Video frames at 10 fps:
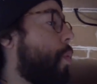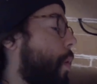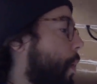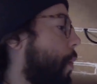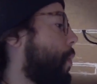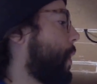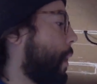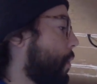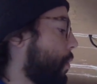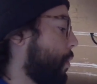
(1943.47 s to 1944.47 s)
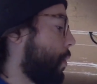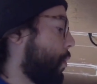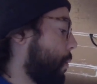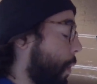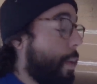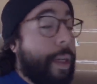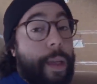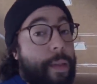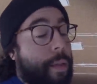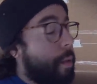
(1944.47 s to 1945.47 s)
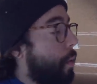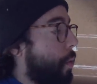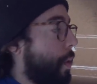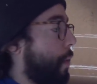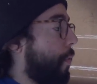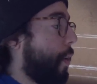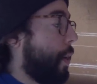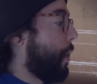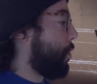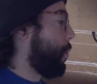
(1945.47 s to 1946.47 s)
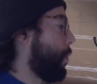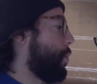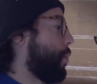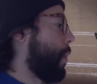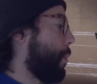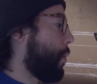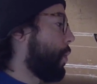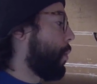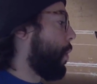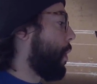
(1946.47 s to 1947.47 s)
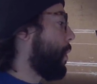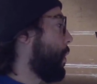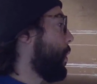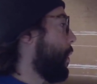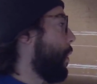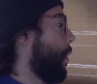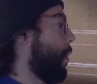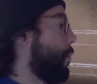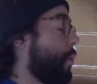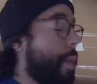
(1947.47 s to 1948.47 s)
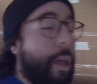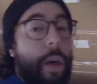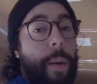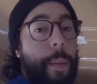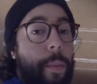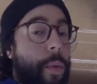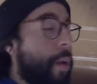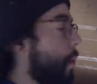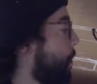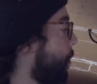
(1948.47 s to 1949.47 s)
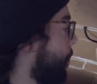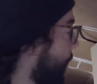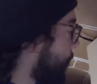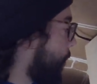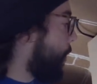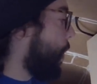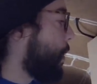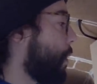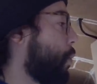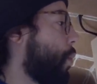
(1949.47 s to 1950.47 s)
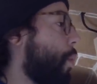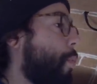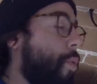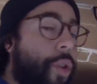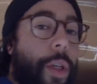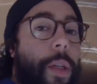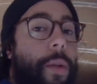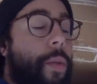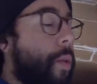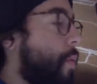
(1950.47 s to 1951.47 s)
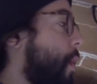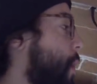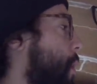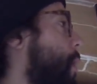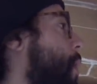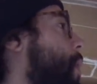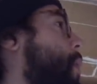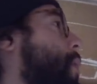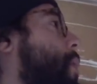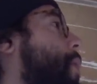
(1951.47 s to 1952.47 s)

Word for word: en cas en cas d'accident, en cas de freinage brusque ou n'importe quoi. Euh, vu que c'est quand même le matériel qui coûte le plus cher dans notre van, euh,